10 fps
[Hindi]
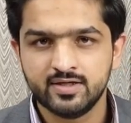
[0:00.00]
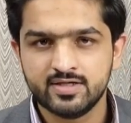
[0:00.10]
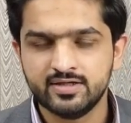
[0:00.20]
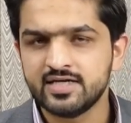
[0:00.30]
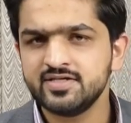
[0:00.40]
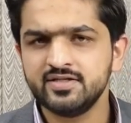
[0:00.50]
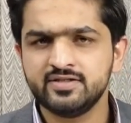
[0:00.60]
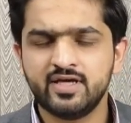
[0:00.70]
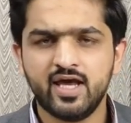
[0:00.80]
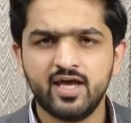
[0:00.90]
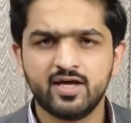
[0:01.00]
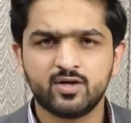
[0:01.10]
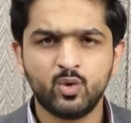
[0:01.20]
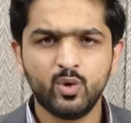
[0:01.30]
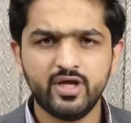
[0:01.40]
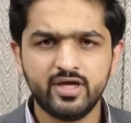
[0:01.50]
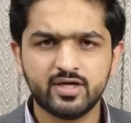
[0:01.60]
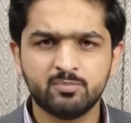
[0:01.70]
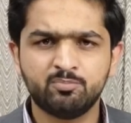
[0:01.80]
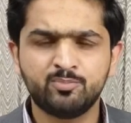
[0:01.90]
नाजिन ये
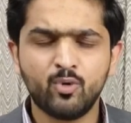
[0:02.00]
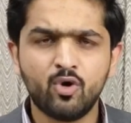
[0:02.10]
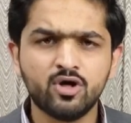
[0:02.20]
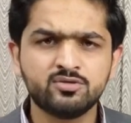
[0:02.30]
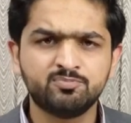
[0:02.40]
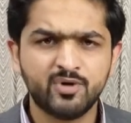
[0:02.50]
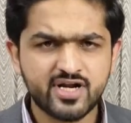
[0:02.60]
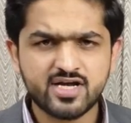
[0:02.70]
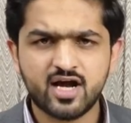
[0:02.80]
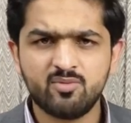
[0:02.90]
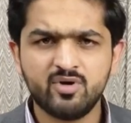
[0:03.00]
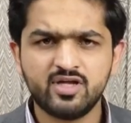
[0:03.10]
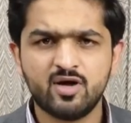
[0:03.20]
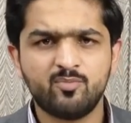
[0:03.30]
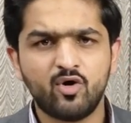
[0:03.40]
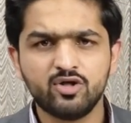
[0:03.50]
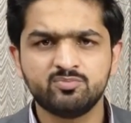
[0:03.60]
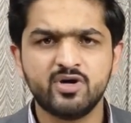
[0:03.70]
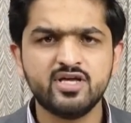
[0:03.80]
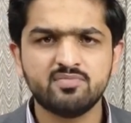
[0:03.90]
कोई बहुत बड़ी खबर या बहुत
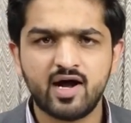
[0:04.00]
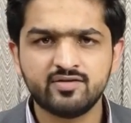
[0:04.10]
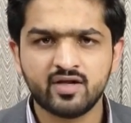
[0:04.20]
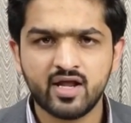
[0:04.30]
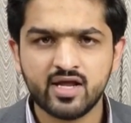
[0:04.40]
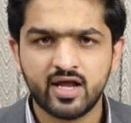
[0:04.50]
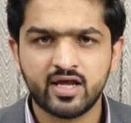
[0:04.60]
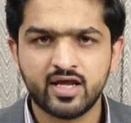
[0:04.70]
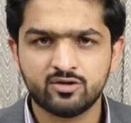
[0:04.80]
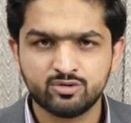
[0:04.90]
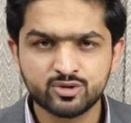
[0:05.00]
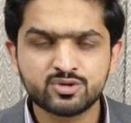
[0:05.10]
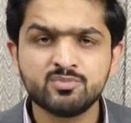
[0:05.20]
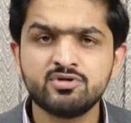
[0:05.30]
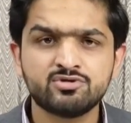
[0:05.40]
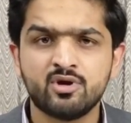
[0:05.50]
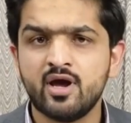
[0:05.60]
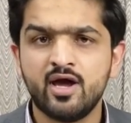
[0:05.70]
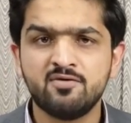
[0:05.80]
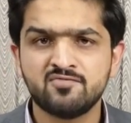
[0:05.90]
बड़ी बात नहीं है कि दुश्मन जो
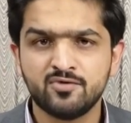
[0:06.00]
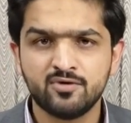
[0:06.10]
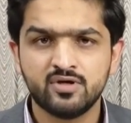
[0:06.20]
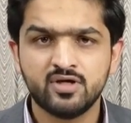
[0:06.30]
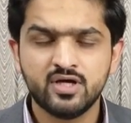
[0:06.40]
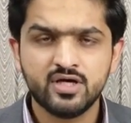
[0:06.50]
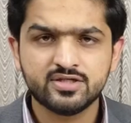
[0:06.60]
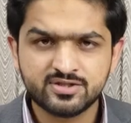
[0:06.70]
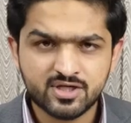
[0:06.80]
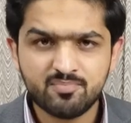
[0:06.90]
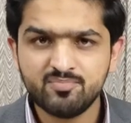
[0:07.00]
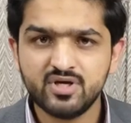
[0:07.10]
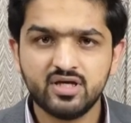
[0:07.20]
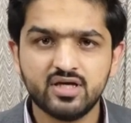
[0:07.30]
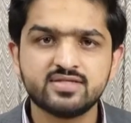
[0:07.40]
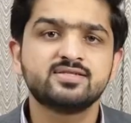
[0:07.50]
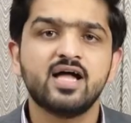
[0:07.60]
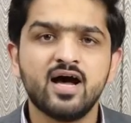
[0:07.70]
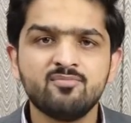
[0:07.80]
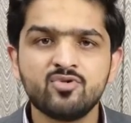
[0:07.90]
है वो जब भी
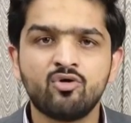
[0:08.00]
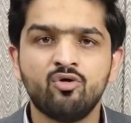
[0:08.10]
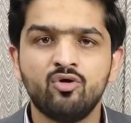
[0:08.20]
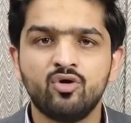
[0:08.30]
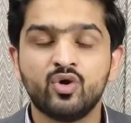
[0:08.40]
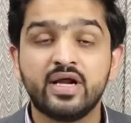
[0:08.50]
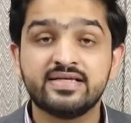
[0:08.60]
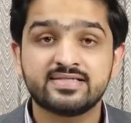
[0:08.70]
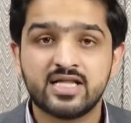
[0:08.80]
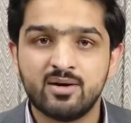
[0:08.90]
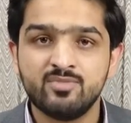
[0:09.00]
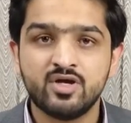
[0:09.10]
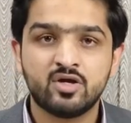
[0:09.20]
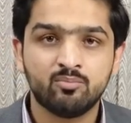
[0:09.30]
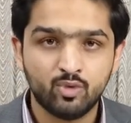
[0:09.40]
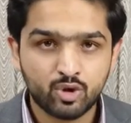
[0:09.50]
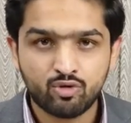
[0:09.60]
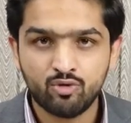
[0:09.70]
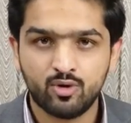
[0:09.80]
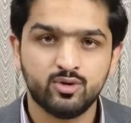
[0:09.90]
इस्लाम को और इस्लामिक
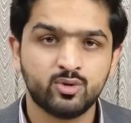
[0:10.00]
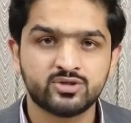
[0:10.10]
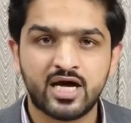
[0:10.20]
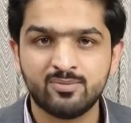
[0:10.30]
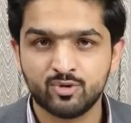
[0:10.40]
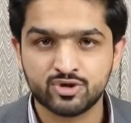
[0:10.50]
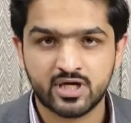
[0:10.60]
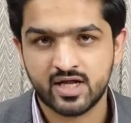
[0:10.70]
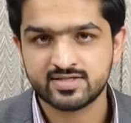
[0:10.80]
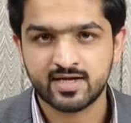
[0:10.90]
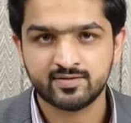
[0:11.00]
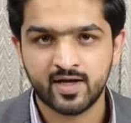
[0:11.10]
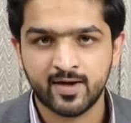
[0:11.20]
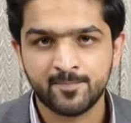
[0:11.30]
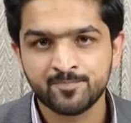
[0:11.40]
मुल्कों को नुकसान पहुँचाना चाहता है